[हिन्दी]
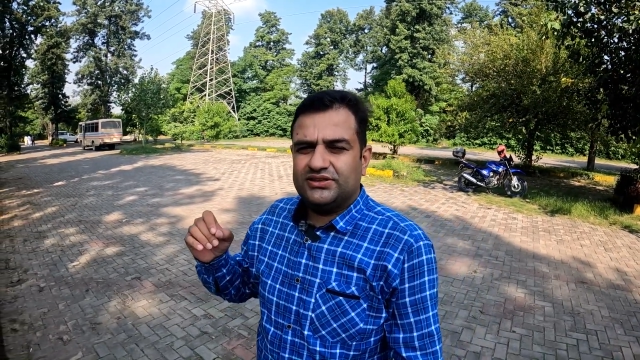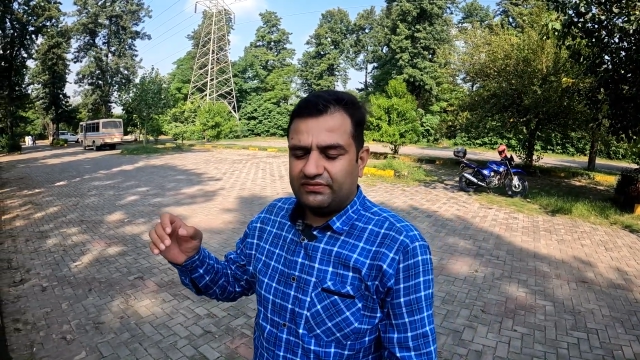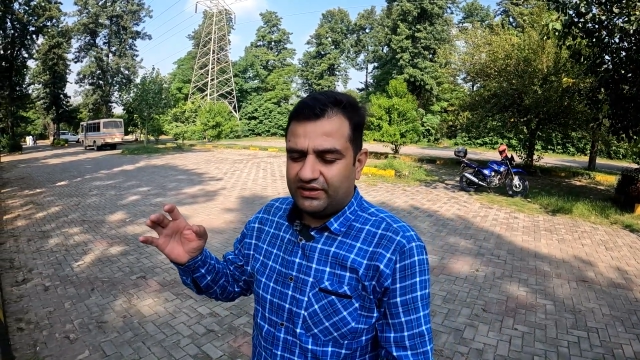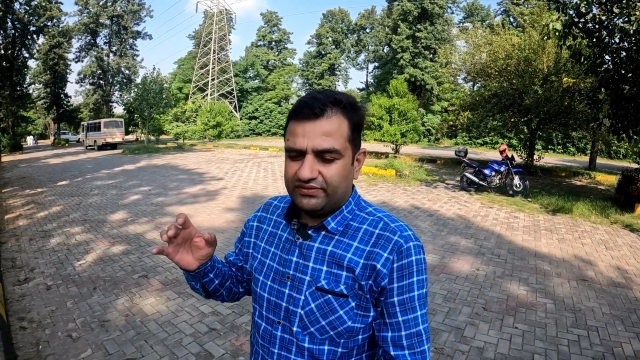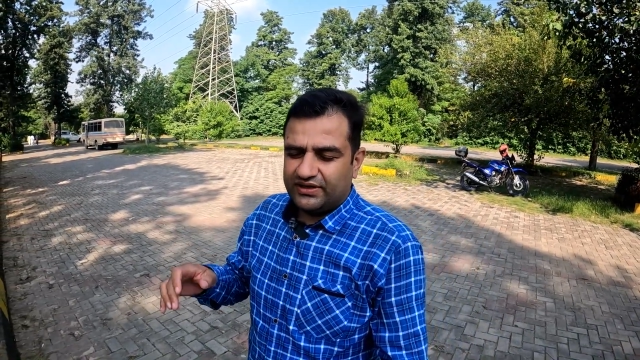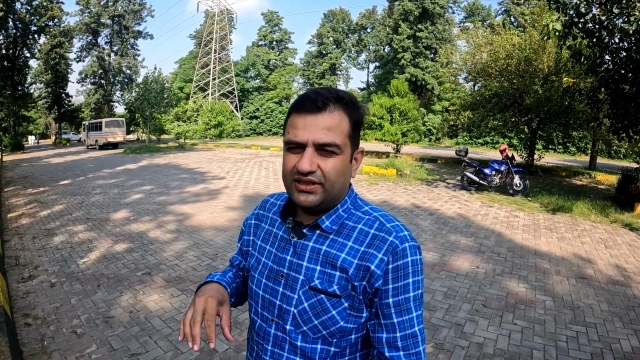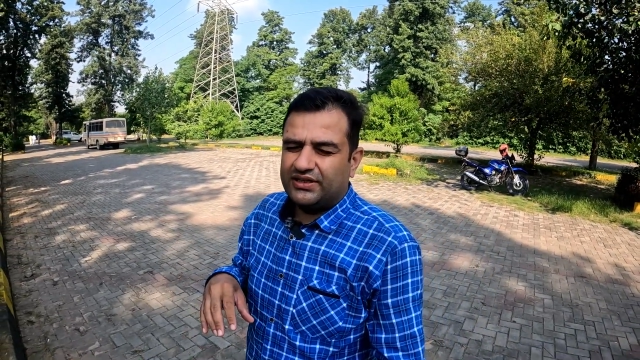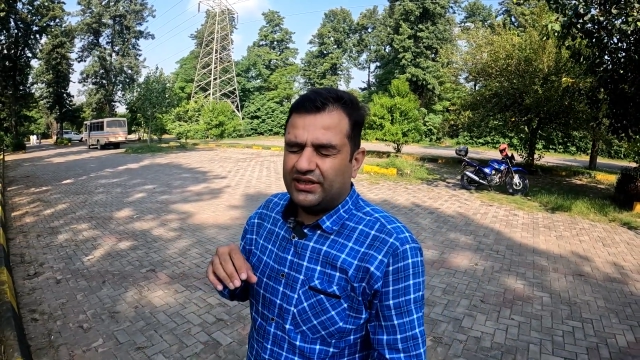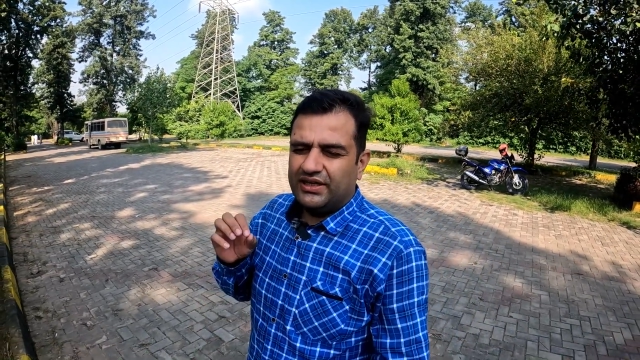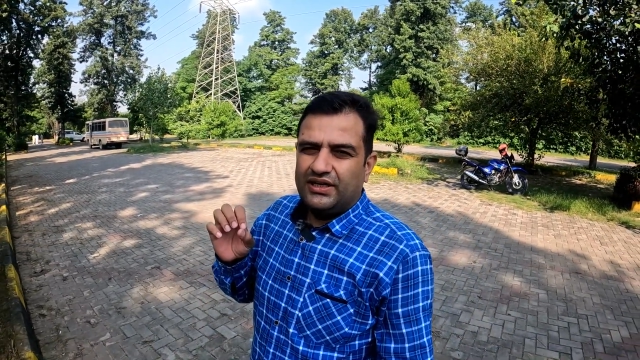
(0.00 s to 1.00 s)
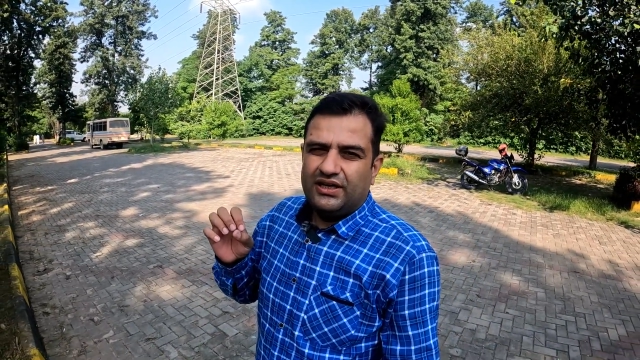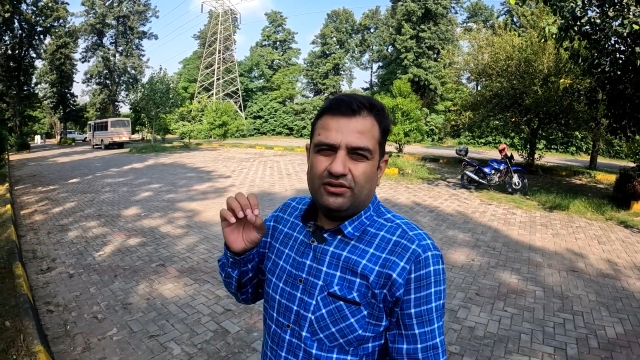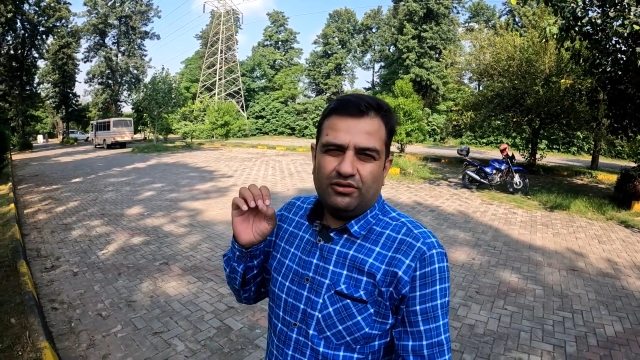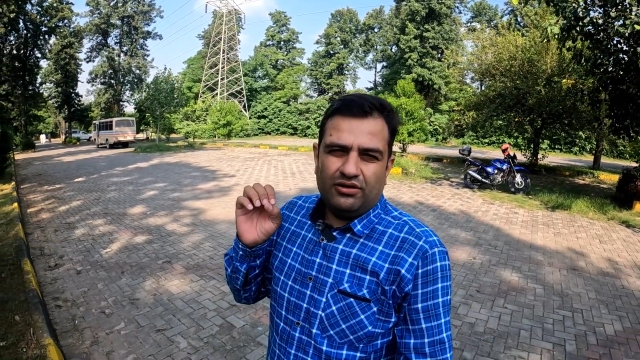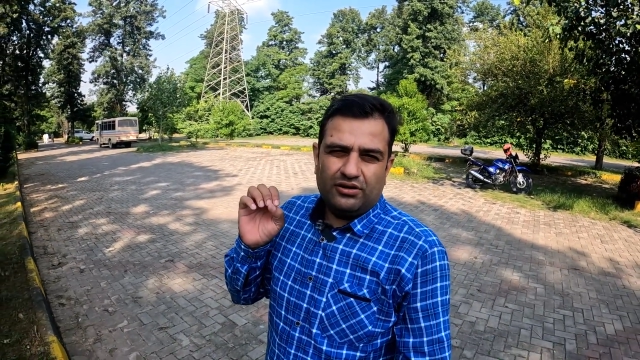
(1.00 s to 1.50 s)
सर्वाइव कर जाता है
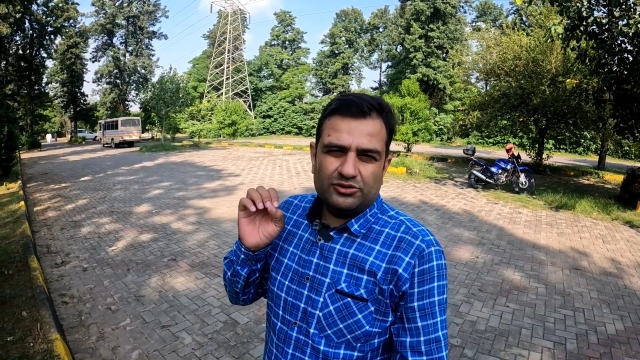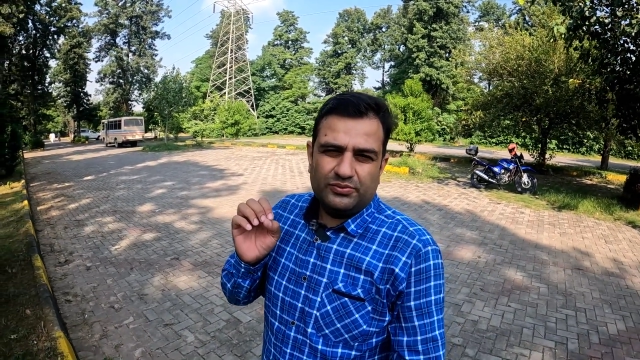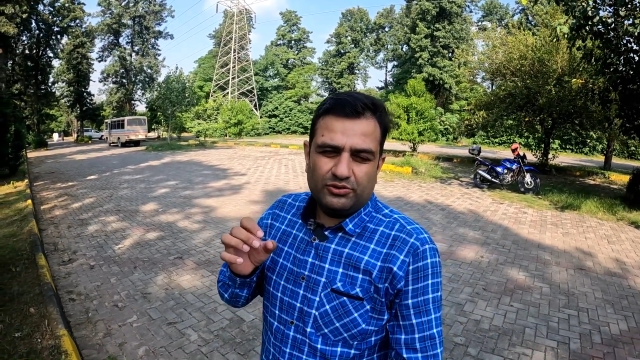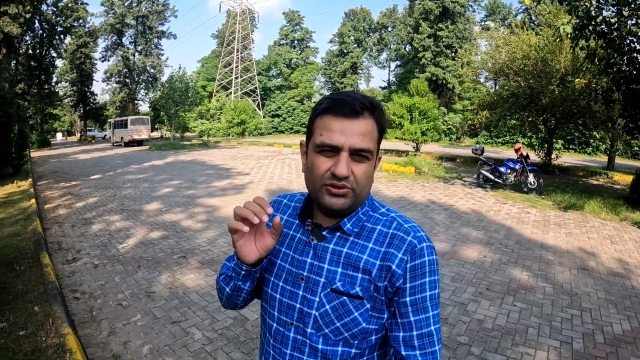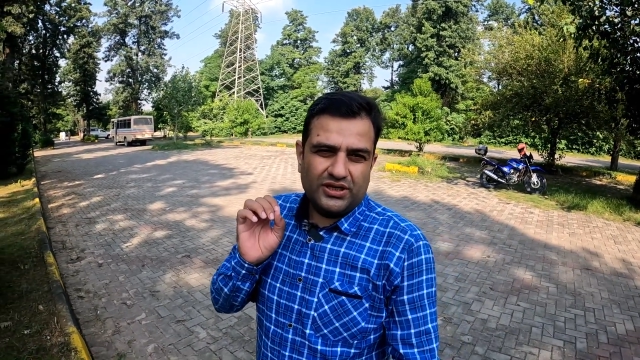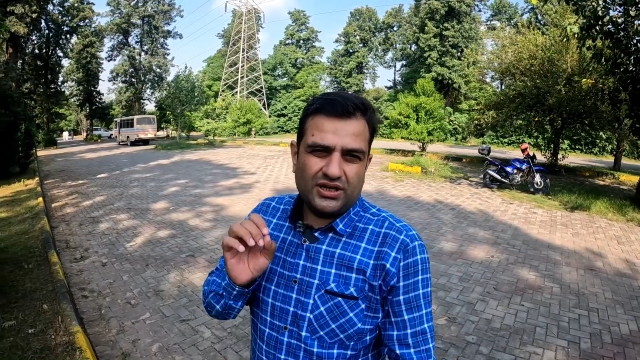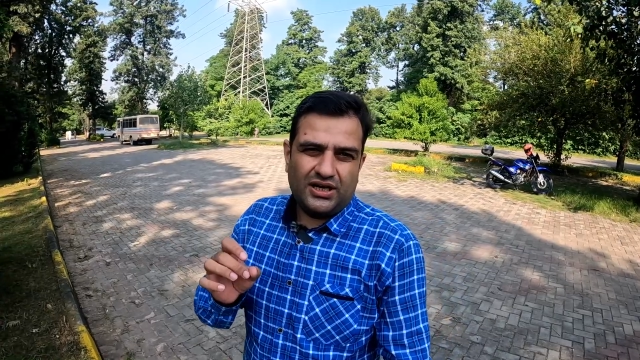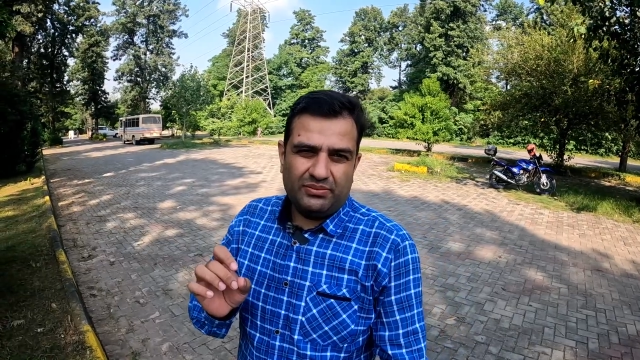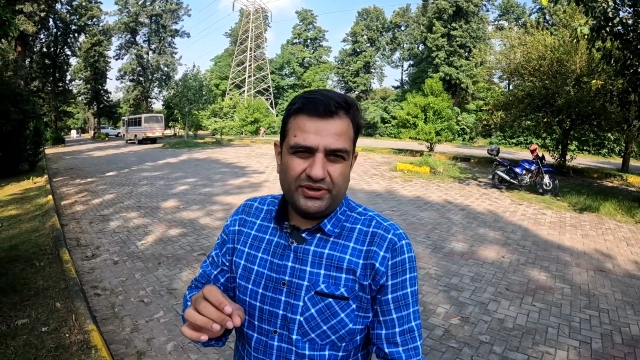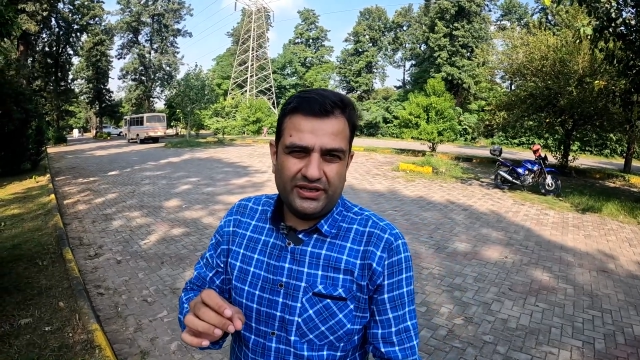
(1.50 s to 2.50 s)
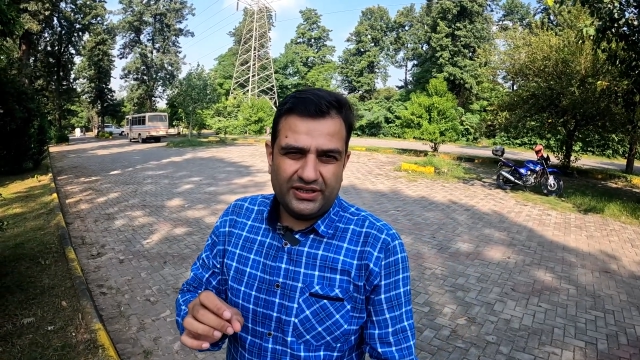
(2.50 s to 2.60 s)
और उसमें कोई इतना काम नहीं